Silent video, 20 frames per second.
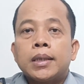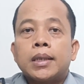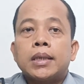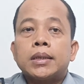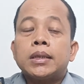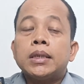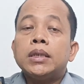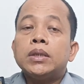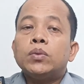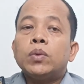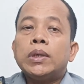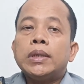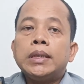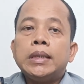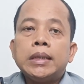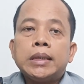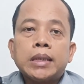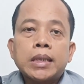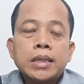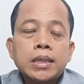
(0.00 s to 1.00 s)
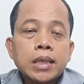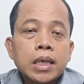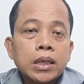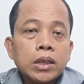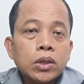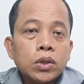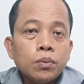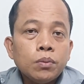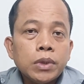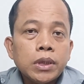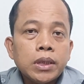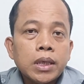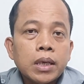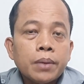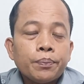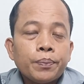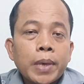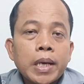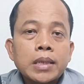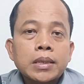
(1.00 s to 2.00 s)
Ketentuan ini tercantum di
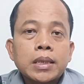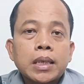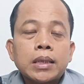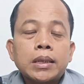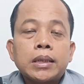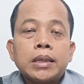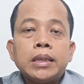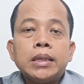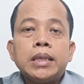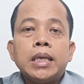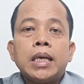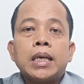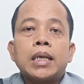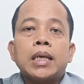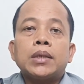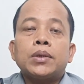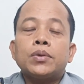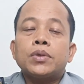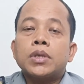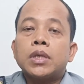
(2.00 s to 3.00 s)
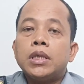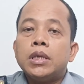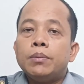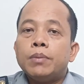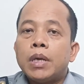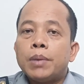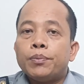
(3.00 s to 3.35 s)
dalam pasal 357